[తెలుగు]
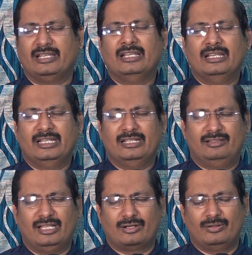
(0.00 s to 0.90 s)
వేయబడినటువంటి
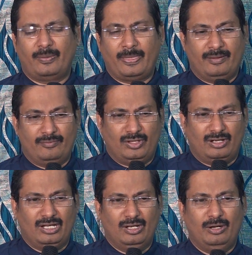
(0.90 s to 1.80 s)
ఇద్దరు
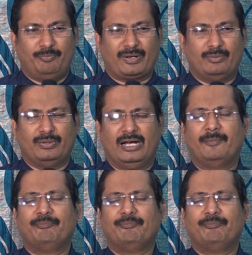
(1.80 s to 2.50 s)
దొంగల్లో ప్రభు